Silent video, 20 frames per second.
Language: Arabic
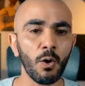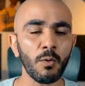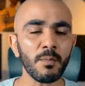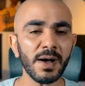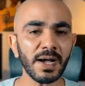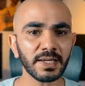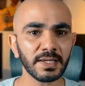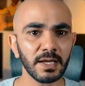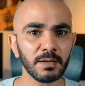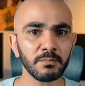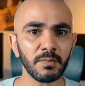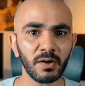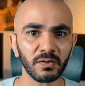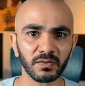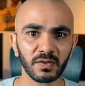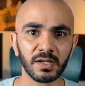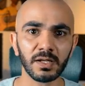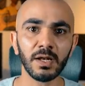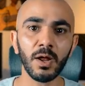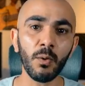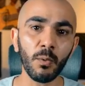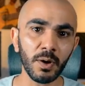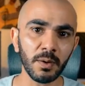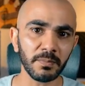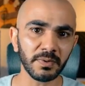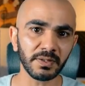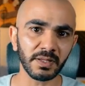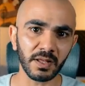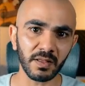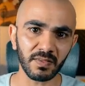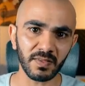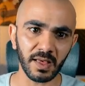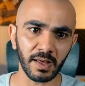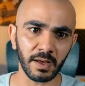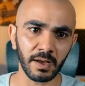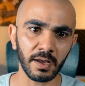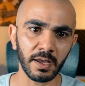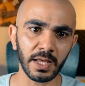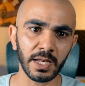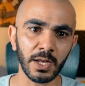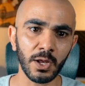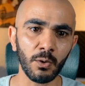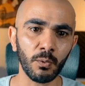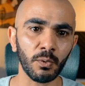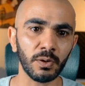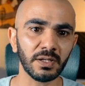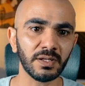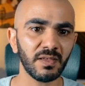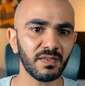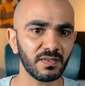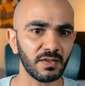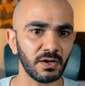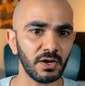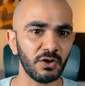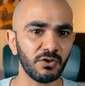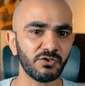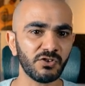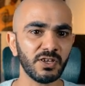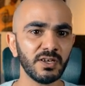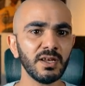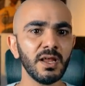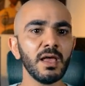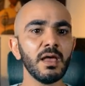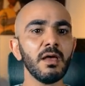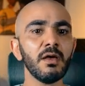وبعدين بعطيه لوين بدي أنسخها اللي هو الديستنيشن